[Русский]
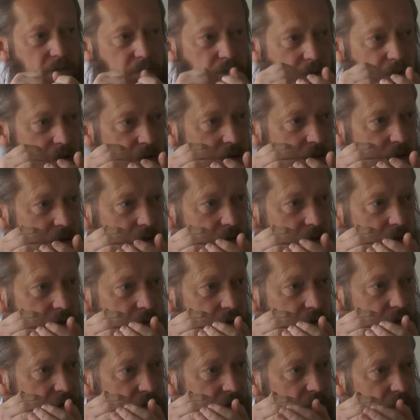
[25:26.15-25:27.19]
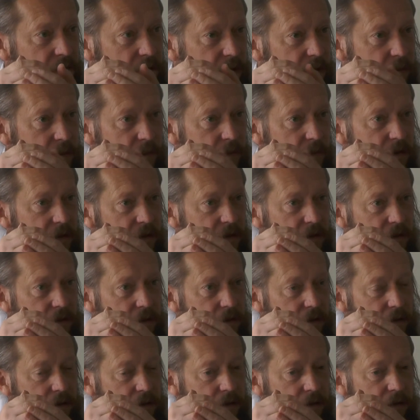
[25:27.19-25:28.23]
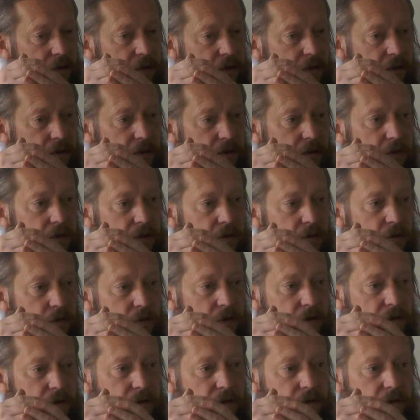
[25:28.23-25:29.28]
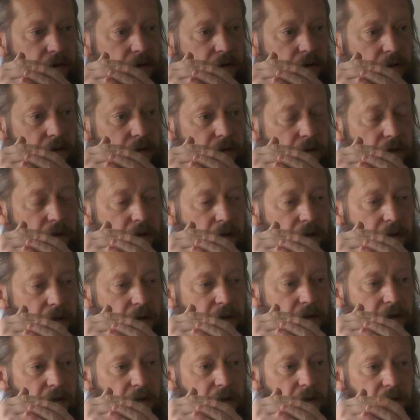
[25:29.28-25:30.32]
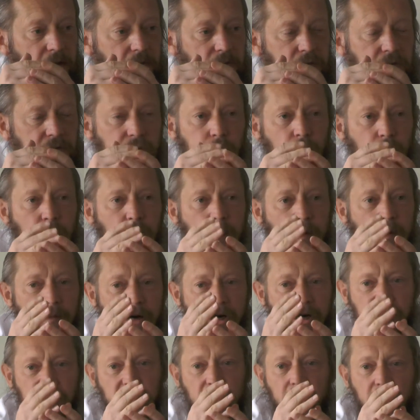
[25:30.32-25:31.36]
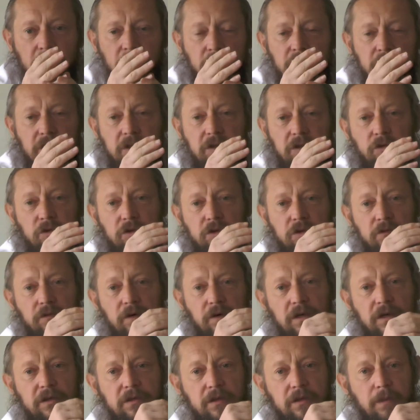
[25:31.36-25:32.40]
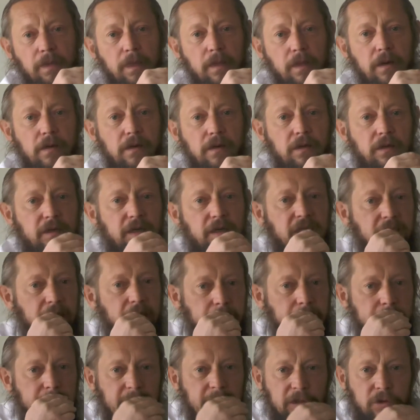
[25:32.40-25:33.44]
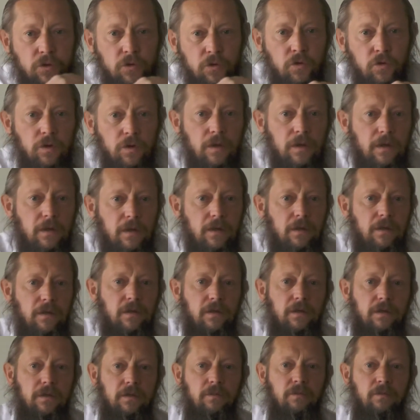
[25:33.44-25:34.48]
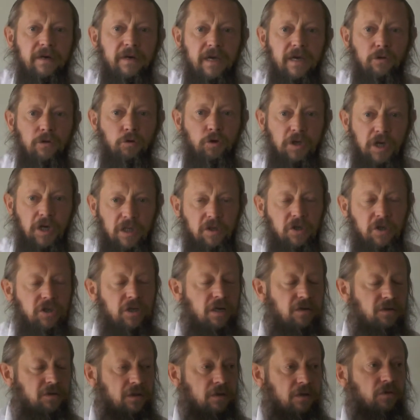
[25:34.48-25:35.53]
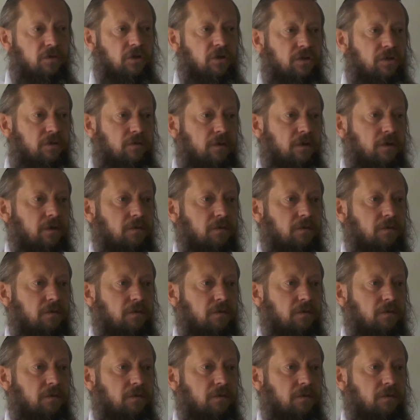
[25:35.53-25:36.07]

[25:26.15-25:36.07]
Да? Действительно мамаша. То есть, и, э, а вот слово мамаш, оно здесь очень важно. Если я скажу, моя душа это часть Всевышнего.